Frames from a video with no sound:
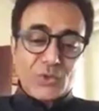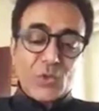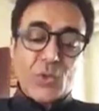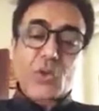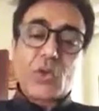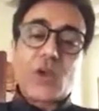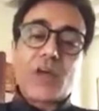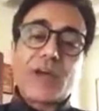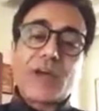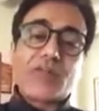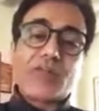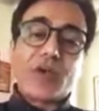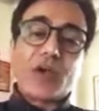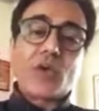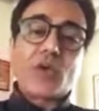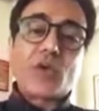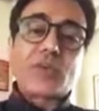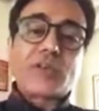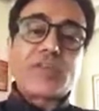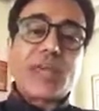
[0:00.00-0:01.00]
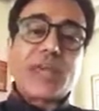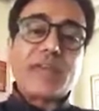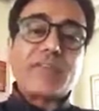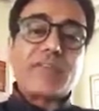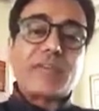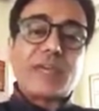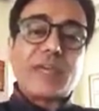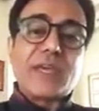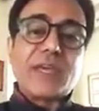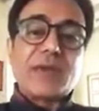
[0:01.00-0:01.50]
तो उन्होंने वरुण
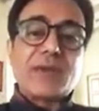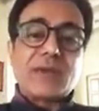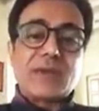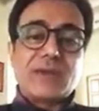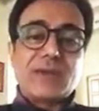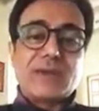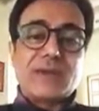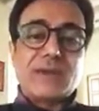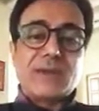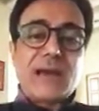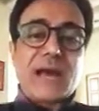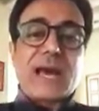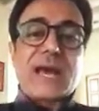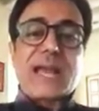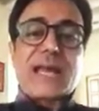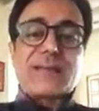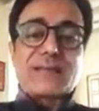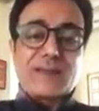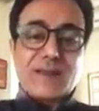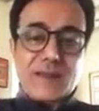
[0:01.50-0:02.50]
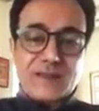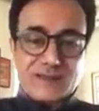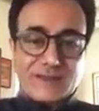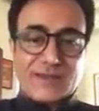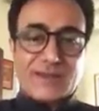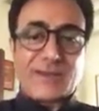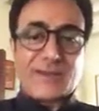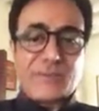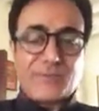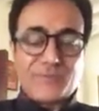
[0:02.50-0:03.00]
देव की आराधना
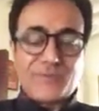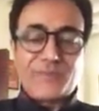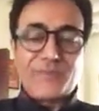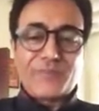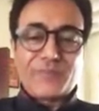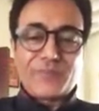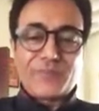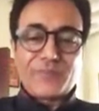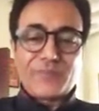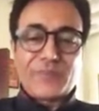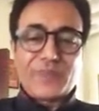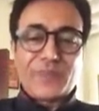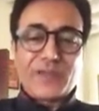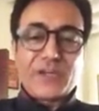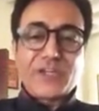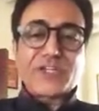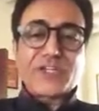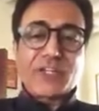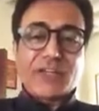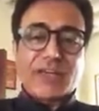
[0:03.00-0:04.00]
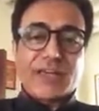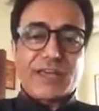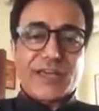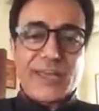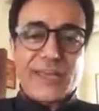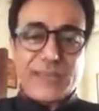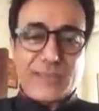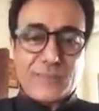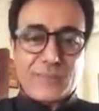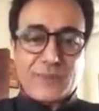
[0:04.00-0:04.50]
की कृष्ण के
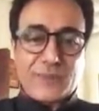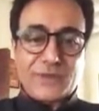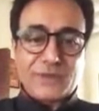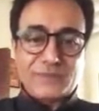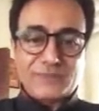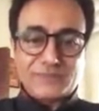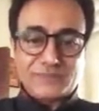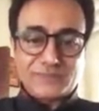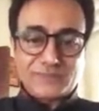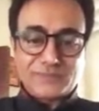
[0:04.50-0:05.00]
कहने पर